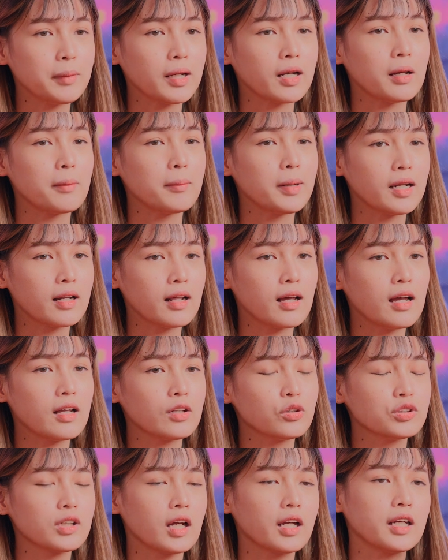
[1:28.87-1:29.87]
merah-merah,
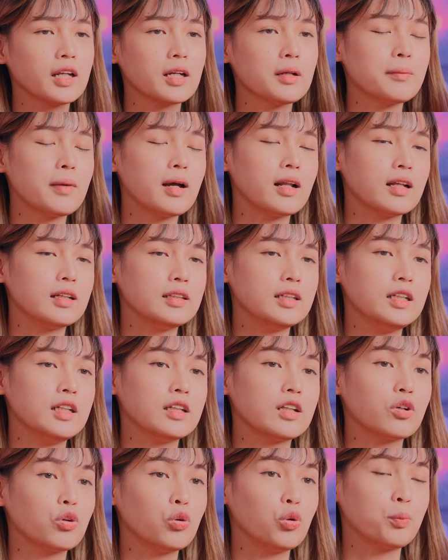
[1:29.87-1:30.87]
terus akhirnya malah
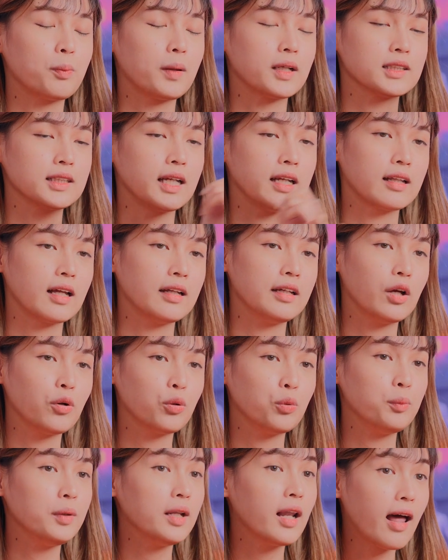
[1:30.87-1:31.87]
jadi terkupas kayak tadi
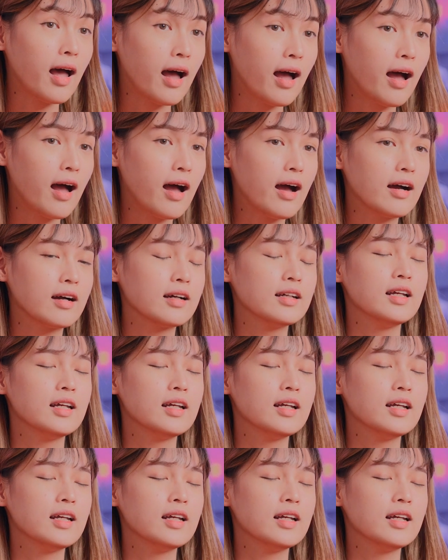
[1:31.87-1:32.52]
aku bilang.